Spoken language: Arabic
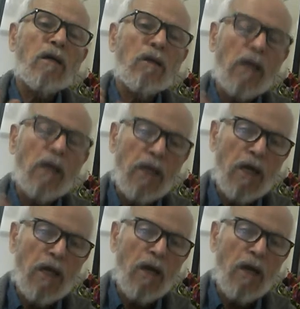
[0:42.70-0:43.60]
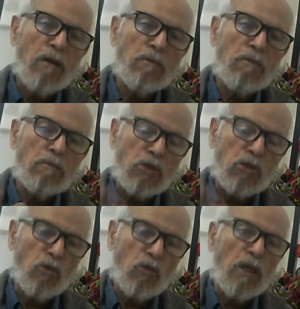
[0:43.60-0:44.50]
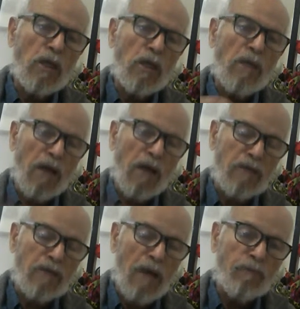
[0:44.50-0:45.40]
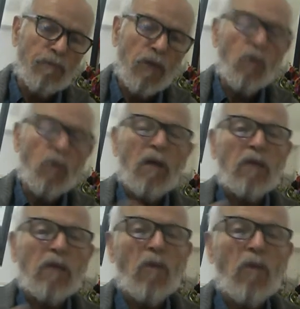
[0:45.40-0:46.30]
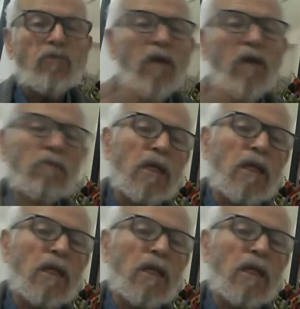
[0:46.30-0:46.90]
اللي هي مجعولة لمن عصى وباقي ما همش فاهمين